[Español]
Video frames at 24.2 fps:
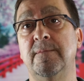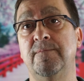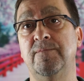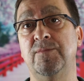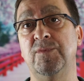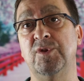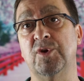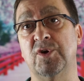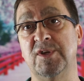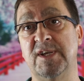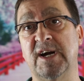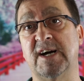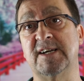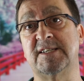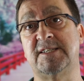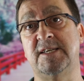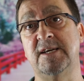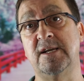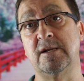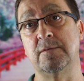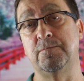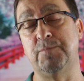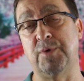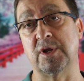No llega a
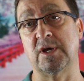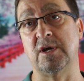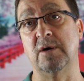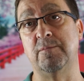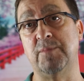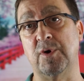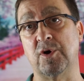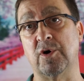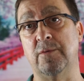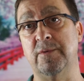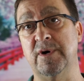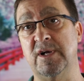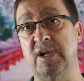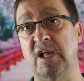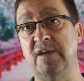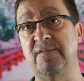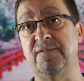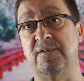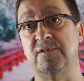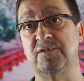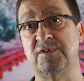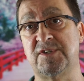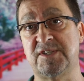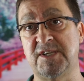ser, por ejemplo, como el
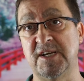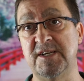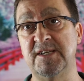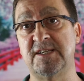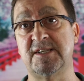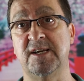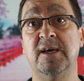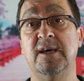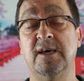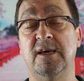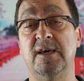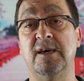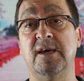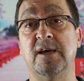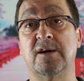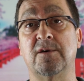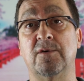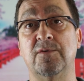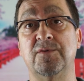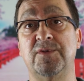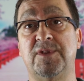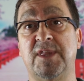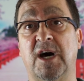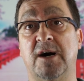iPhone 6, eh,
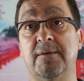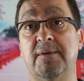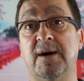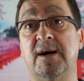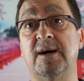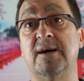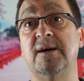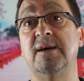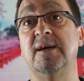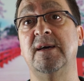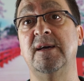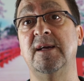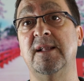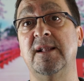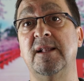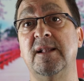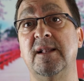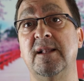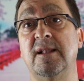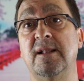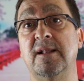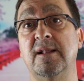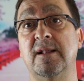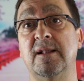contaba
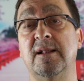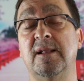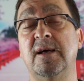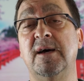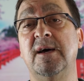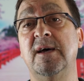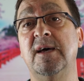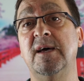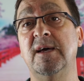eh,